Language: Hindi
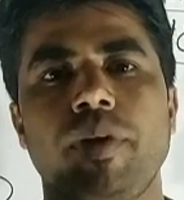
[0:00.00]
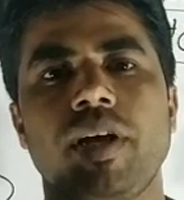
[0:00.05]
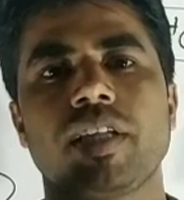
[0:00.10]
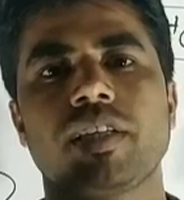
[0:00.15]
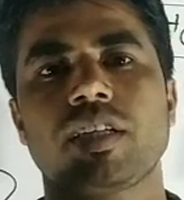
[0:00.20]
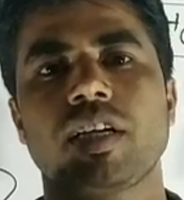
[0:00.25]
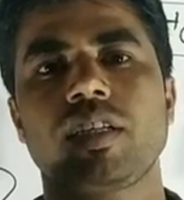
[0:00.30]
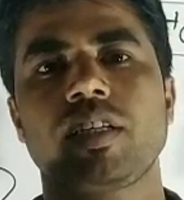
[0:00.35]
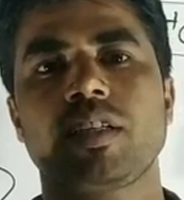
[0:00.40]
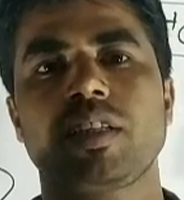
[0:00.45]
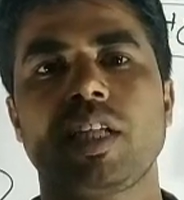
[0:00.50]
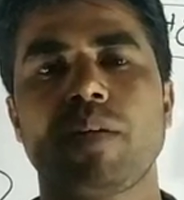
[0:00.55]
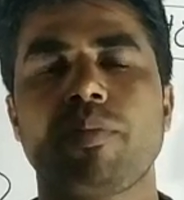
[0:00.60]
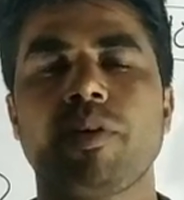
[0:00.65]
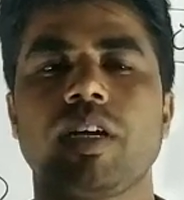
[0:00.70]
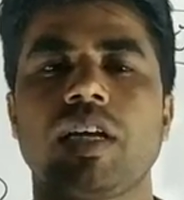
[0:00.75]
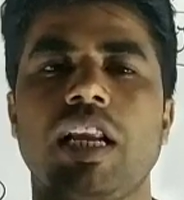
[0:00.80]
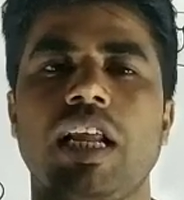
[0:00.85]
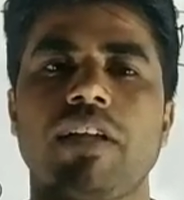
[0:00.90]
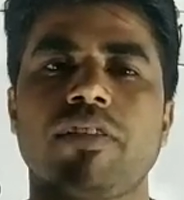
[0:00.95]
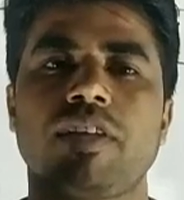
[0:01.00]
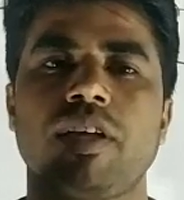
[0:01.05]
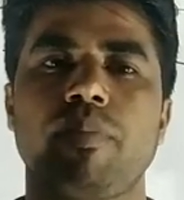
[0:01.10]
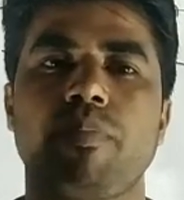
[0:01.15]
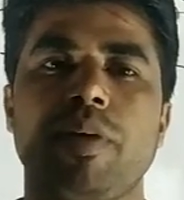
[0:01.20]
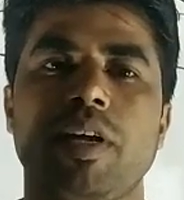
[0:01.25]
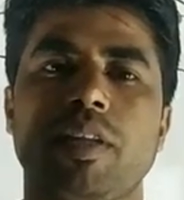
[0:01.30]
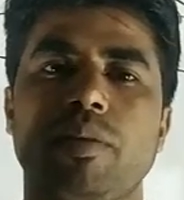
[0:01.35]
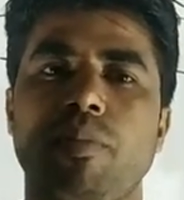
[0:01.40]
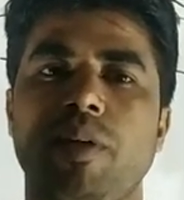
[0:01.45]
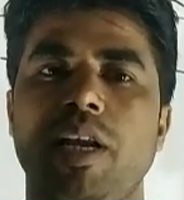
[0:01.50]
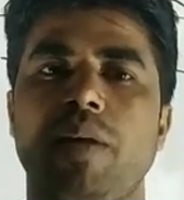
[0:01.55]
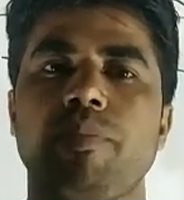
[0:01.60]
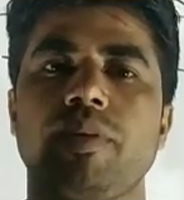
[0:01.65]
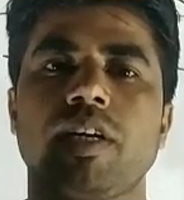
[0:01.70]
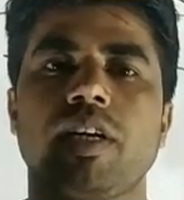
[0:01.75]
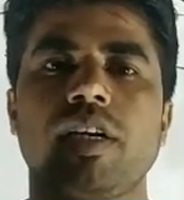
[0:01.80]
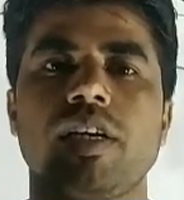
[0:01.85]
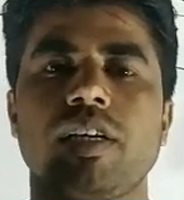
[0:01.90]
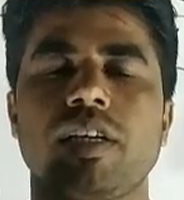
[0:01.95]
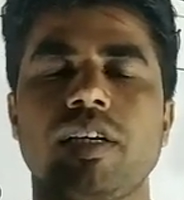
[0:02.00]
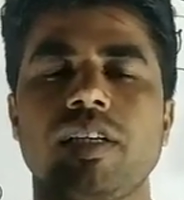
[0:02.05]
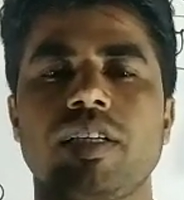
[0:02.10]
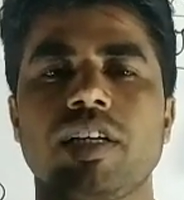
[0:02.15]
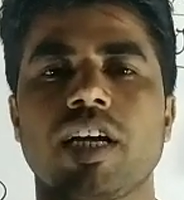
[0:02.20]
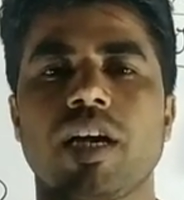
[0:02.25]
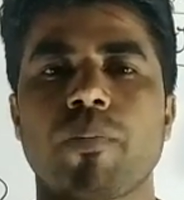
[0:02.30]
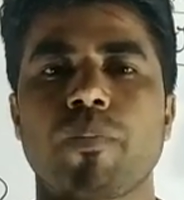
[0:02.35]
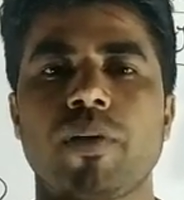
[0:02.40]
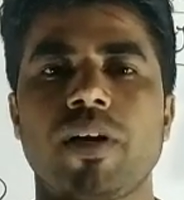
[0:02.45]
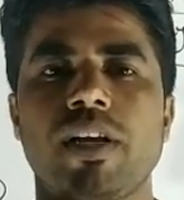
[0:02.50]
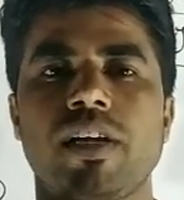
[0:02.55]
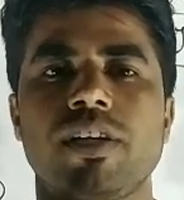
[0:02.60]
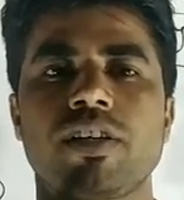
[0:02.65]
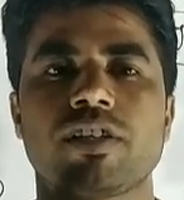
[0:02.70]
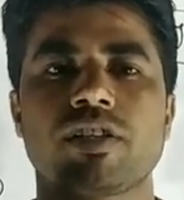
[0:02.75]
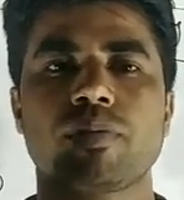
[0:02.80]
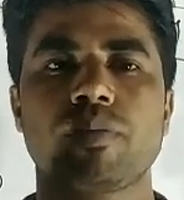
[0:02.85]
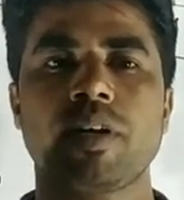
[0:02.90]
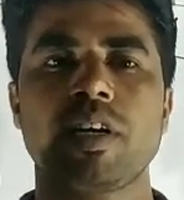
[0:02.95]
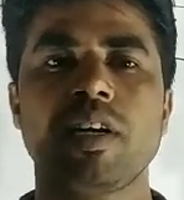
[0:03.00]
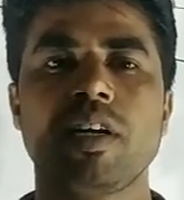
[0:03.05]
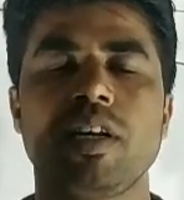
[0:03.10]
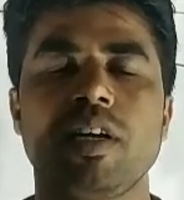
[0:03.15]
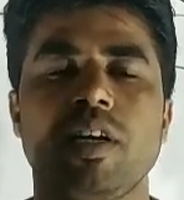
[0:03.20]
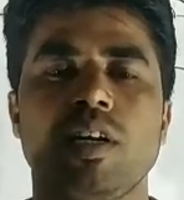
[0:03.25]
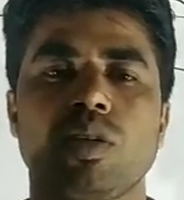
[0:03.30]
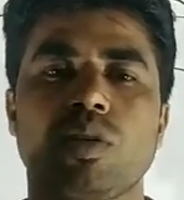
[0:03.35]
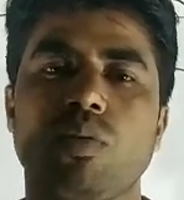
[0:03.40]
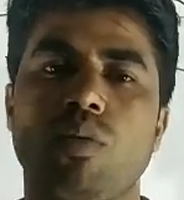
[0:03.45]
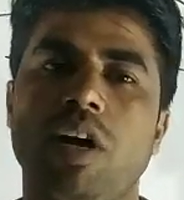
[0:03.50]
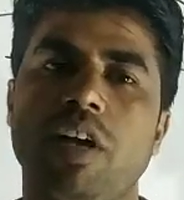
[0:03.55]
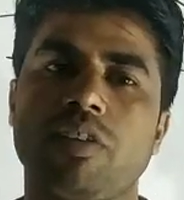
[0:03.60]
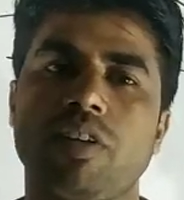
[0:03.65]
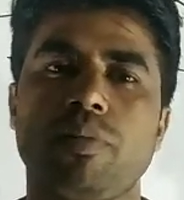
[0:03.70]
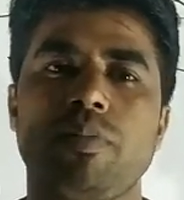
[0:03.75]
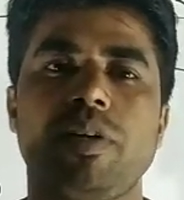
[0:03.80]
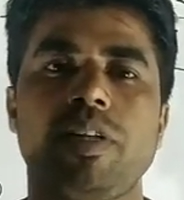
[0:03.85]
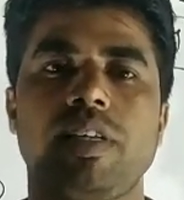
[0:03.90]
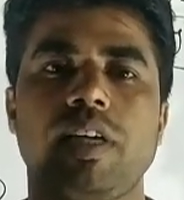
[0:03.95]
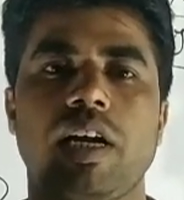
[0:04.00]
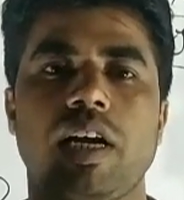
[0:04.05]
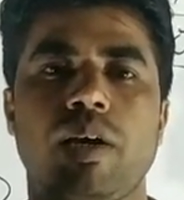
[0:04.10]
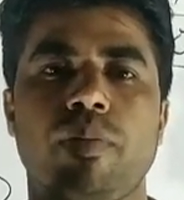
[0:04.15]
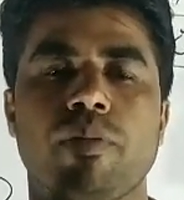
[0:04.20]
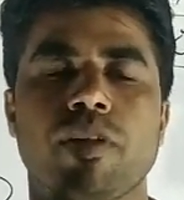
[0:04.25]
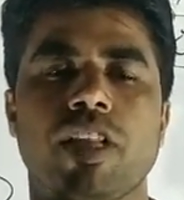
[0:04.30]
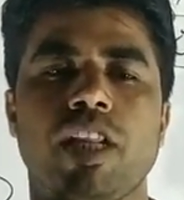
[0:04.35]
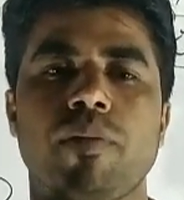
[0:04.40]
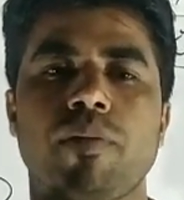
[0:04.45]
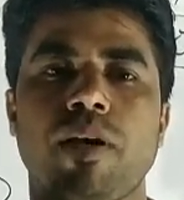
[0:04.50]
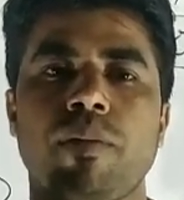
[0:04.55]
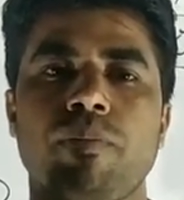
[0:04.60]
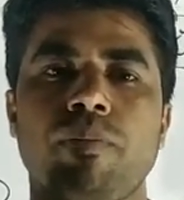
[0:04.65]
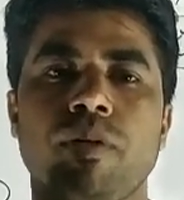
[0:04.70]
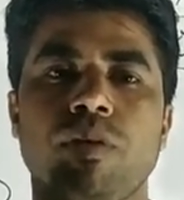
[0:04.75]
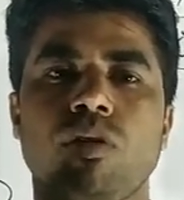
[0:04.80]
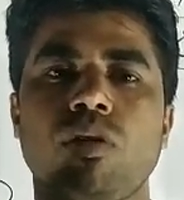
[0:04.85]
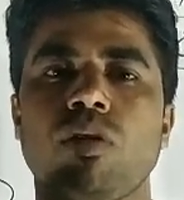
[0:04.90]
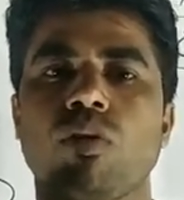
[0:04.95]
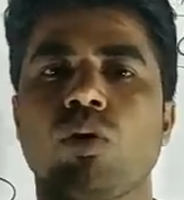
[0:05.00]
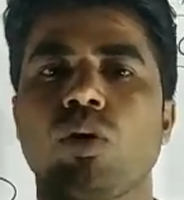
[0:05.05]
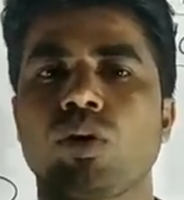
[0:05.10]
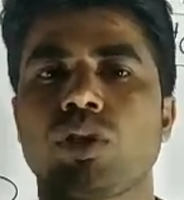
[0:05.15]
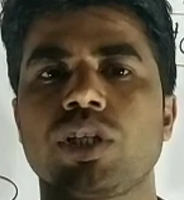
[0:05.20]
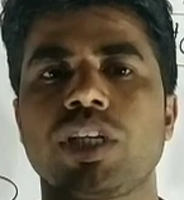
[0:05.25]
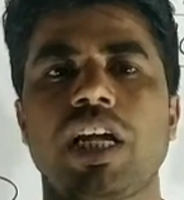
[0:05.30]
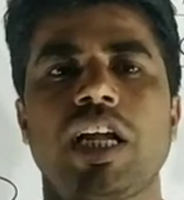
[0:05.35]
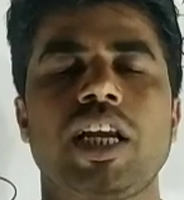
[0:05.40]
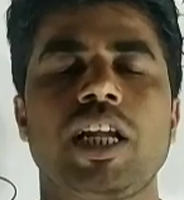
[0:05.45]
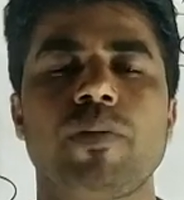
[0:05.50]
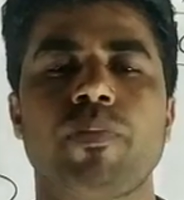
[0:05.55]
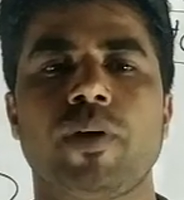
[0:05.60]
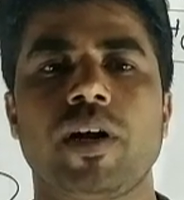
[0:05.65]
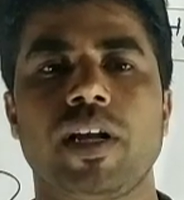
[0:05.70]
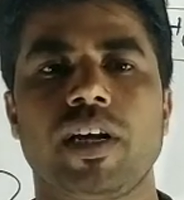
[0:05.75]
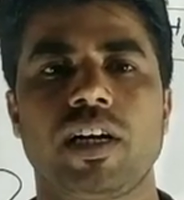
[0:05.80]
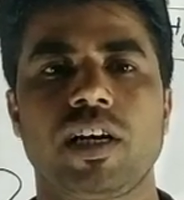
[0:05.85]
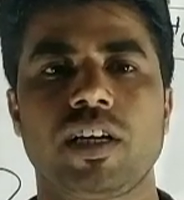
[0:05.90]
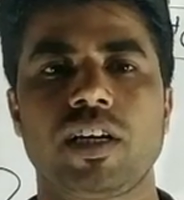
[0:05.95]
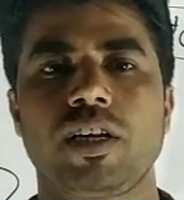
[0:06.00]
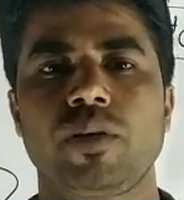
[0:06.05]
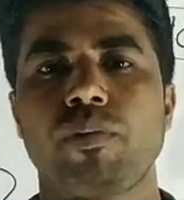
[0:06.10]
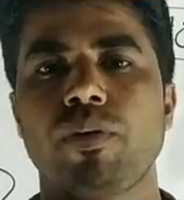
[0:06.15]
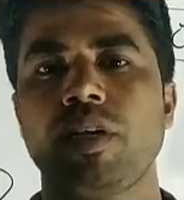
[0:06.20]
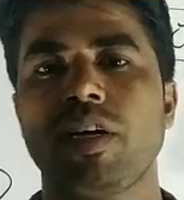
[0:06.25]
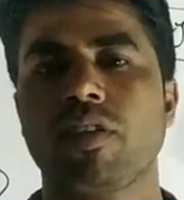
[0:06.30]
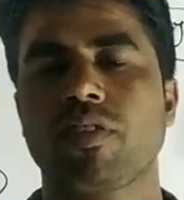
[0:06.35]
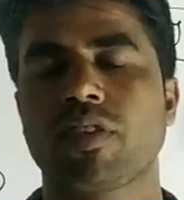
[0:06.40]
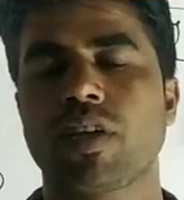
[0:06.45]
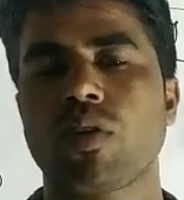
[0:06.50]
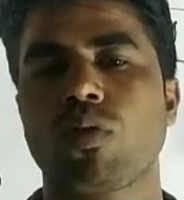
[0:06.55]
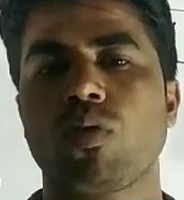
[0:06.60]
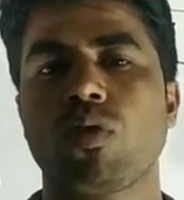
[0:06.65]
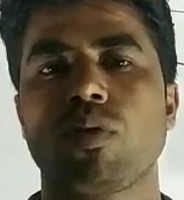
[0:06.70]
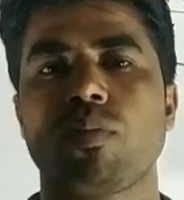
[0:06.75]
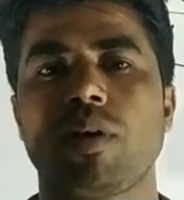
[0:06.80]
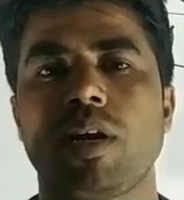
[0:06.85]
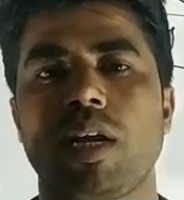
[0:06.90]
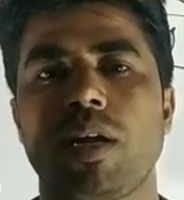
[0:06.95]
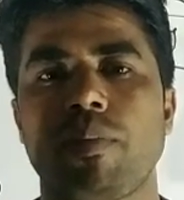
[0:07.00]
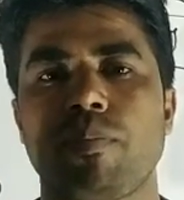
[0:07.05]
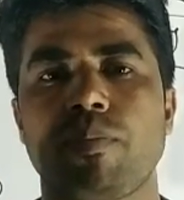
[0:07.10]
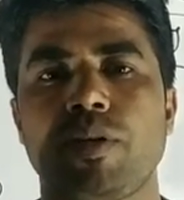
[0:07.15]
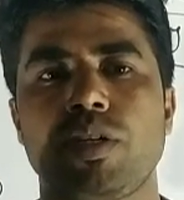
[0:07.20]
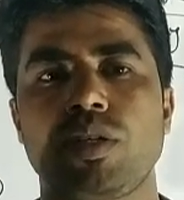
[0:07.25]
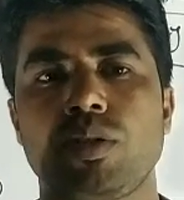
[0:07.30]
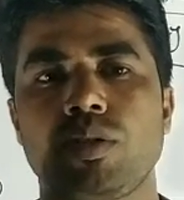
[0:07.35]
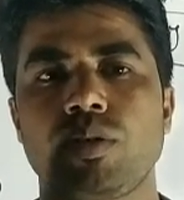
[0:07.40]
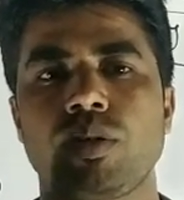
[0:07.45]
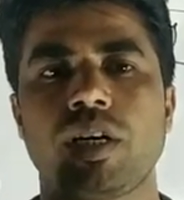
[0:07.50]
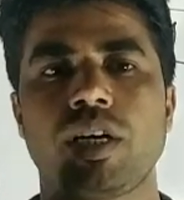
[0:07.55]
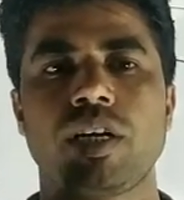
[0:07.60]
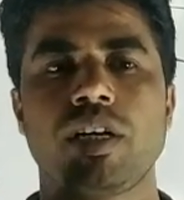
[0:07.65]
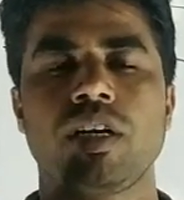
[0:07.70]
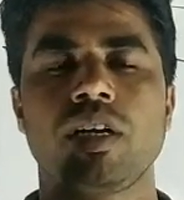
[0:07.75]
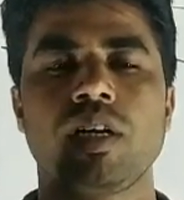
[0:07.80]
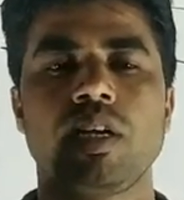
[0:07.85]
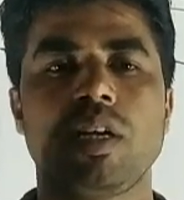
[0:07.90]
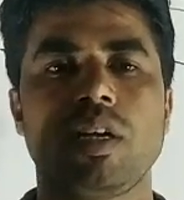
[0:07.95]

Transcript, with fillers: मैथ का जितना भी क्लास है मैथ वाला में क्लिक कीजिएगा प्ले लिस्ट में तो वहाँ से मिल जाएगा मतलब आपको खोजना नहीं पड़ेगा कि ई का कौन वाला वीडियो है